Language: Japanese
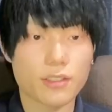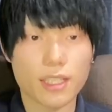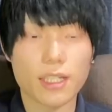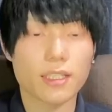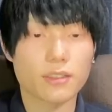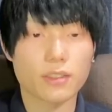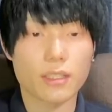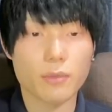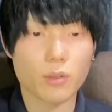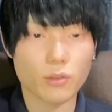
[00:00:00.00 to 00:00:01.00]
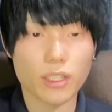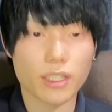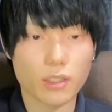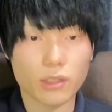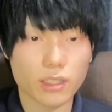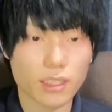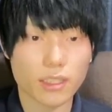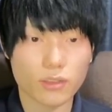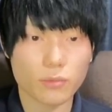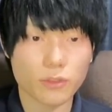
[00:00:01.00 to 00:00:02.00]
ターンなので、まあ、この辺で終わるか
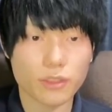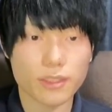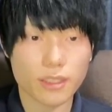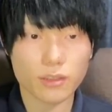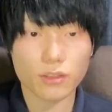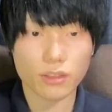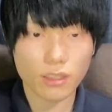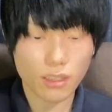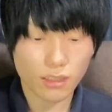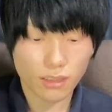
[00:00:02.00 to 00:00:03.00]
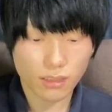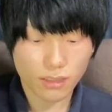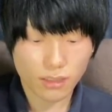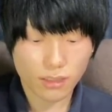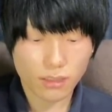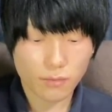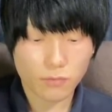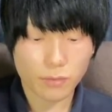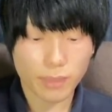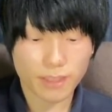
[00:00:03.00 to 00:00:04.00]
なと思うんですけど、
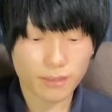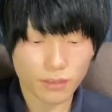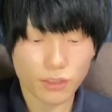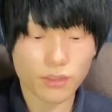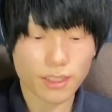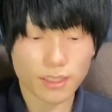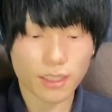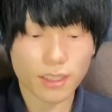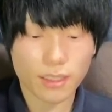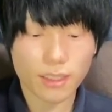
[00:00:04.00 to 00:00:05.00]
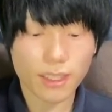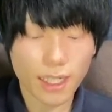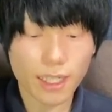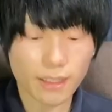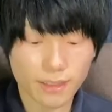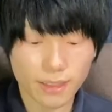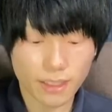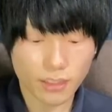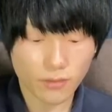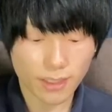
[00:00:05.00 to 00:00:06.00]
もう一発通常ですね。でライラは
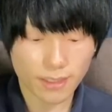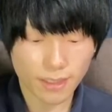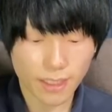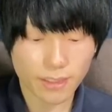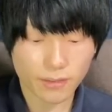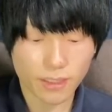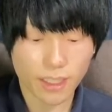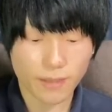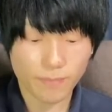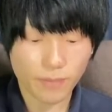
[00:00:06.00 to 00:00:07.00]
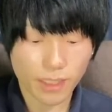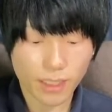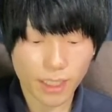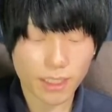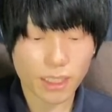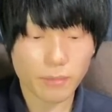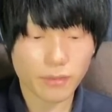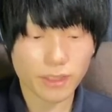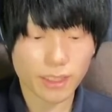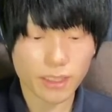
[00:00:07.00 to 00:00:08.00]
次一応技使えるので相手が
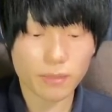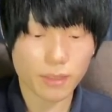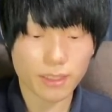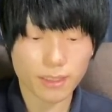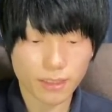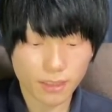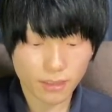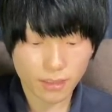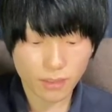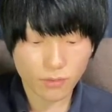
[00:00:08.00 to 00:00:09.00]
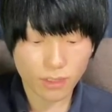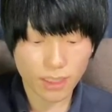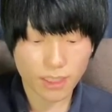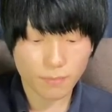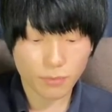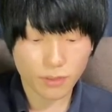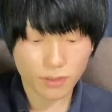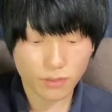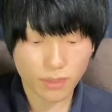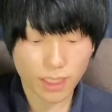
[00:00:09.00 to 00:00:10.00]
バフ耐えてきます。でここで疾風
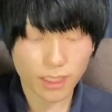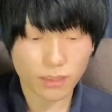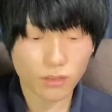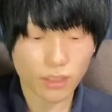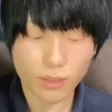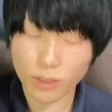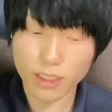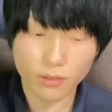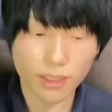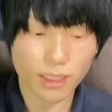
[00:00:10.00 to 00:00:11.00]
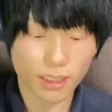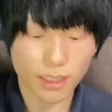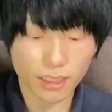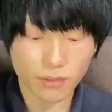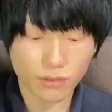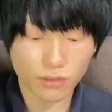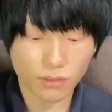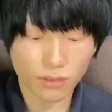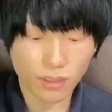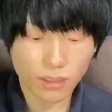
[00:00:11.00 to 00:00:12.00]
走ライガとこれで終わるかな、エリオン
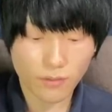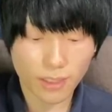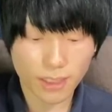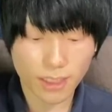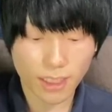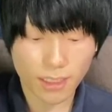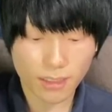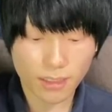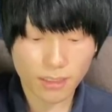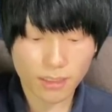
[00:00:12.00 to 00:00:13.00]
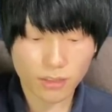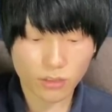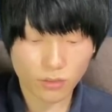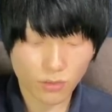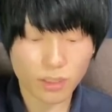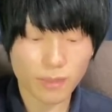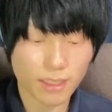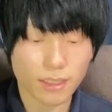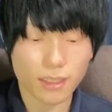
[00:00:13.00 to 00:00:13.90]
の技でちょっと残ります。